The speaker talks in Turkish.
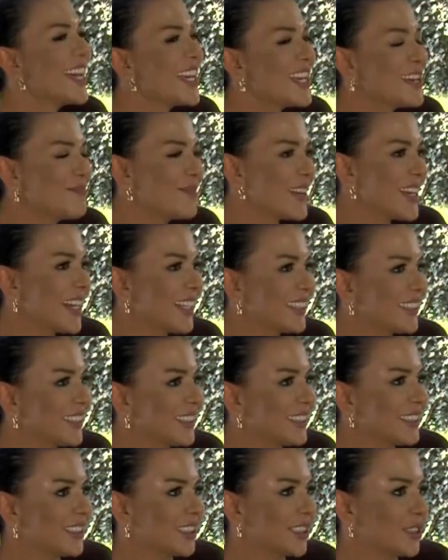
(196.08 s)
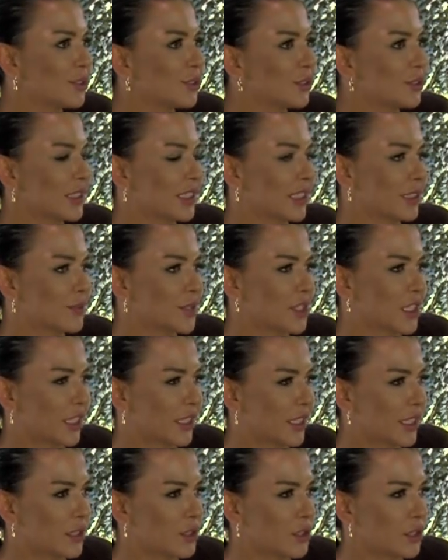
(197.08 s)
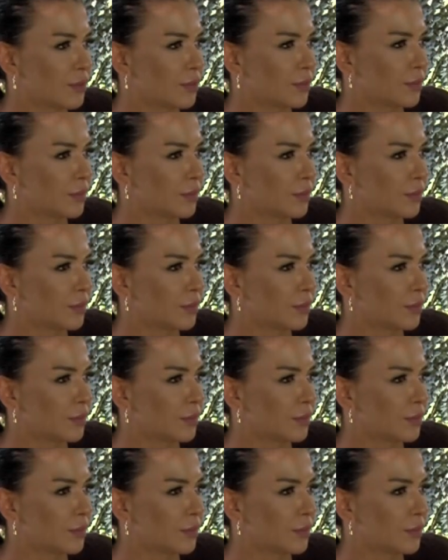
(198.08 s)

En beğendiğin TikToker kim Şeydacığım?